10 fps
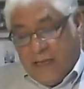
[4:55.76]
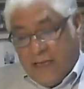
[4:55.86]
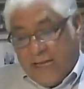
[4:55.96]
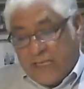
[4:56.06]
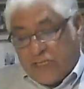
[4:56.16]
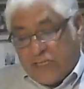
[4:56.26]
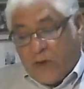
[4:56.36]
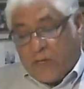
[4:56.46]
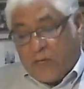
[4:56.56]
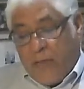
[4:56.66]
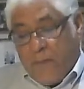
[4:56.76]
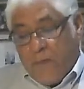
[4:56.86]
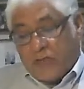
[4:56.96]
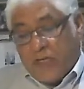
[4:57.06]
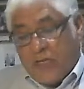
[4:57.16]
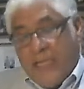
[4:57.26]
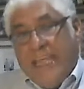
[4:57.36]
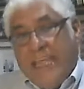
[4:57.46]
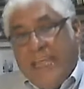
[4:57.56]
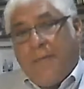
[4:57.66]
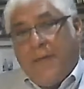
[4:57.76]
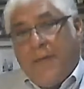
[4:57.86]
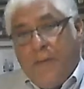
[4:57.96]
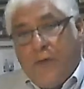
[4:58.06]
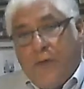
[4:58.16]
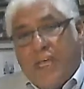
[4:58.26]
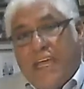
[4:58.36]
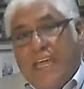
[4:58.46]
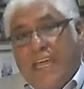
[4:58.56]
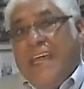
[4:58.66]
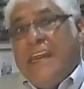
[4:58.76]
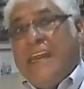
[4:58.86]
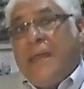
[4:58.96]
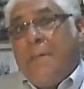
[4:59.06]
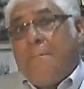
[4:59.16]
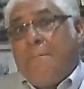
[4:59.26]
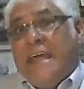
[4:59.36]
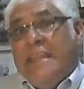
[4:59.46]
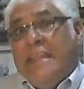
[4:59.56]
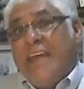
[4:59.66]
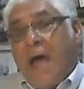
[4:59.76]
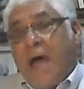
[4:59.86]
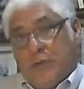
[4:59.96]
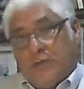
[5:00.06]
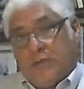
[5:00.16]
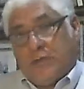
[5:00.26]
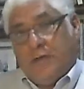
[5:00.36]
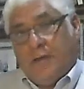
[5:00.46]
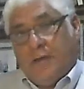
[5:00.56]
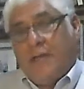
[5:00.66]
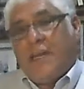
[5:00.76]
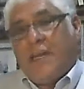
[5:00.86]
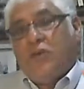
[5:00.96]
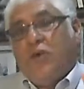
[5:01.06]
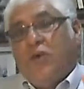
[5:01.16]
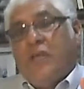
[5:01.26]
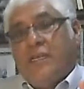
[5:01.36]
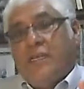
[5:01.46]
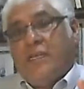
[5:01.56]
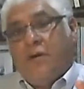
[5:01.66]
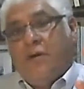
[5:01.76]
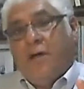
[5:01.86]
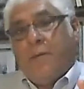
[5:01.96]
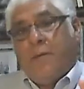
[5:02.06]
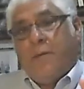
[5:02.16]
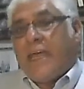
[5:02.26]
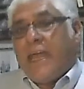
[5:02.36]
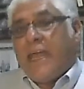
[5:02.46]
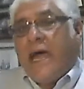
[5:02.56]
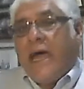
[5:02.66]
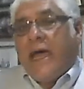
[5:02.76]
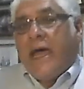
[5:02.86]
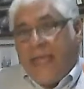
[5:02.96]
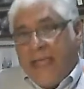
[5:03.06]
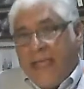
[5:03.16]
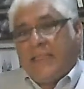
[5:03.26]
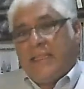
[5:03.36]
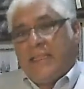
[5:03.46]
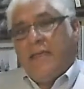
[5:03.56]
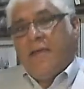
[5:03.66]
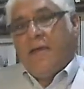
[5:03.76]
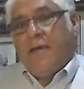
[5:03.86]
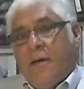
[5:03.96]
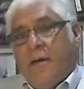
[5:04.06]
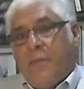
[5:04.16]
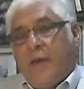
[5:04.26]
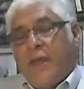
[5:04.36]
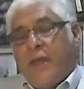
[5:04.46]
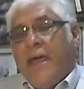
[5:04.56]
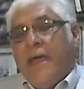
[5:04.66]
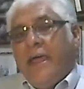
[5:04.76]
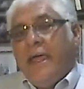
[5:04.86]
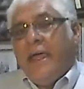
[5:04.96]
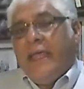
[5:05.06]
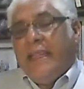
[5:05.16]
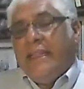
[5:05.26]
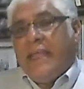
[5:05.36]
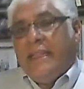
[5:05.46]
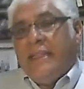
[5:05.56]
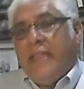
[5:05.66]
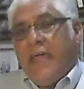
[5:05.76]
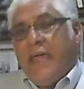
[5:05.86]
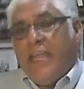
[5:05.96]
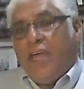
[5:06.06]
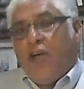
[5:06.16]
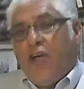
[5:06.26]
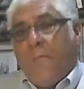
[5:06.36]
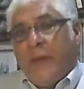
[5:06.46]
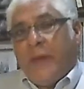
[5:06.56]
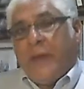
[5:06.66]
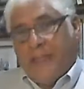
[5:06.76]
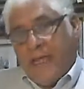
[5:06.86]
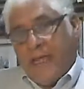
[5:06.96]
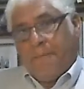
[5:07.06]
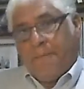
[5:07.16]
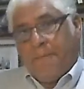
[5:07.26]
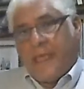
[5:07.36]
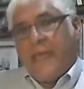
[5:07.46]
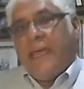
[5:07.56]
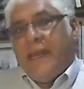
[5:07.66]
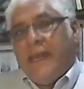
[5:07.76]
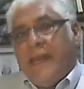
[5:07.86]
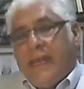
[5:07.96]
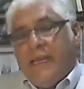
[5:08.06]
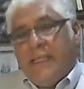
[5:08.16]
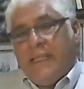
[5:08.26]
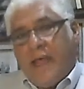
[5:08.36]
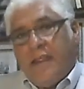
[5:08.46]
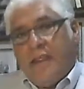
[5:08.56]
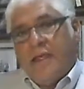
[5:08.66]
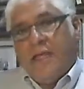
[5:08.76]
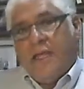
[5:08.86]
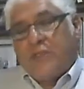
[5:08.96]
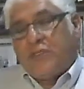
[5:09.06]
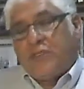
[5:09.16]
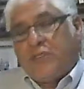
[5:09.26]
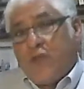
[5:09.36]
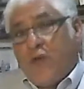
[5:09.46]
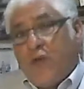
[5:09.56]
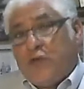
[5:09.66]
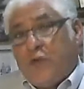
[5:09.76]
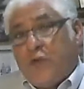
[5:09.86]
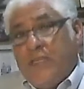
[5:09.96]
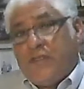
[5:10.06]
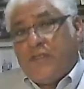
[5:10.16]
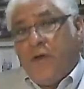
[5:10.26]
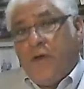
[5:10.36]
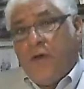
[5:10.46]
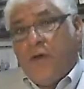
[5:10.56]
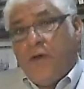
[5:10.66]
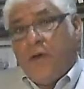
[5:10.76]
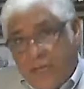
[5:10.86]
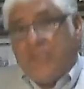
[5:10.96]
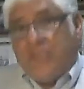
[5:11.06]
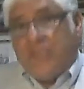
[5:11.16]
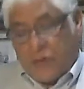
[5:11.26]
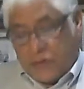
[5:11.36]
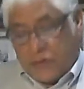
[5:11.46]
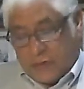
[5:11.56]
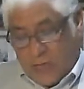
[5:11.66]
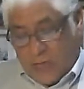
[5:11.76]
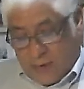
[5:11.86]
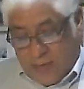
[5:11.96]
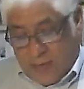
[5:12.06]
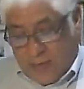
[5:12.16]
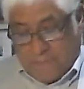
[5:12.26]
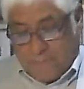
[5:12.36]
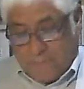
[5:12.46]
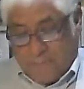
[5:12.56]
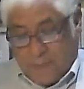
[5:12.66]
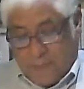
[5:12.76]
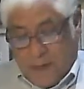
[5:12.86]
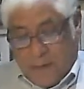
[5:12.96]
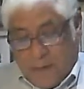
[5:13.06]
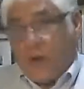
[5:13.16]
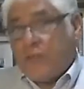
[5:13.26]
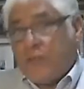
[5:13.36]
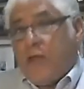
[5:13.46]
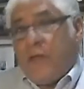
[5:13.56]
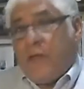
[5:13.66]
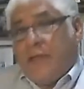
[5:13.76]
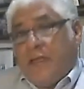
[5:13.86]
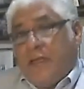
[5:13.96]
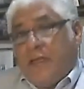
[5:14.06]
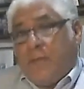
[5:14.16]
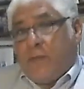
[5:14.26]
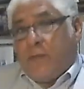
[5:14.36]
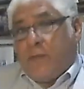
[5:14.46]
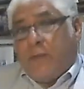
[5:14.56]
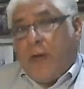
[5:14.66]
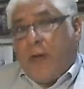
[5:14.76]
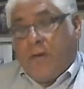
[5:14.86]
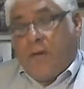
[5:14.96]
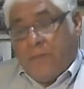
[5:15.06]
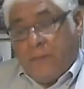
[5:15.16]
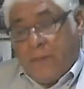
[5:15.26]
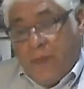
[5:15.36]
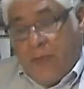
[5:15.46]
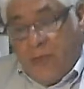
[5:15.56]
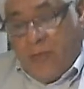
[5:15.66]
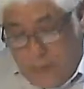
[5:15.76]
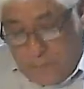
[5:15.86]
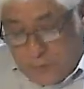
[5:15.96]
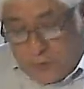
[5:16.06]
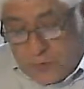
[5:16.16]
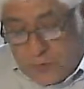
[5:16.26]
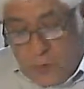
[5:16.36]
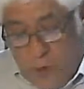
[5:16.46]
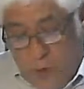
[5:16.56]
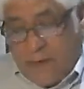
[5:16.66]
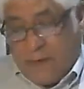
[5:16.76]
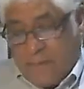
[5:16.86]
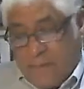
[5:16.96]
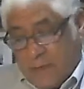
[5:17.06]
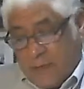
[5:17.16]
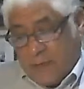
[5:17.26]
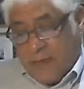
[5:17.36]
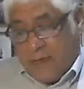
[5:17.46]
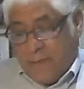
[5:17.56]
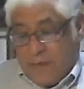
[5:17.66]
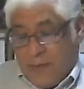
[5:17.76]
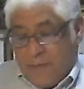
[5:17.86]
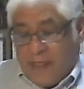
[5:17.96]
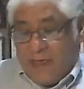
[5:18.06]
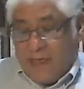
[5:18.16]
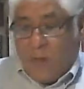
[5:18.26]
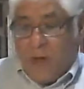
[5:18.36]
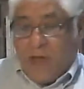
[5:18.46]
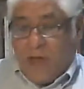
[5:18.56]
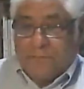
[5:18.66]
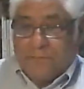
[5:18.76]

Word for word: exhortemos y hablemos y reprendamos en relación con esto para que la gente pueda entender y comprender que en realidad nuestro Señor Jesucristo es Dios. Ahora bien, pero no solamente el apóstol Pablo, el apóstol Juan, en primera de Juan,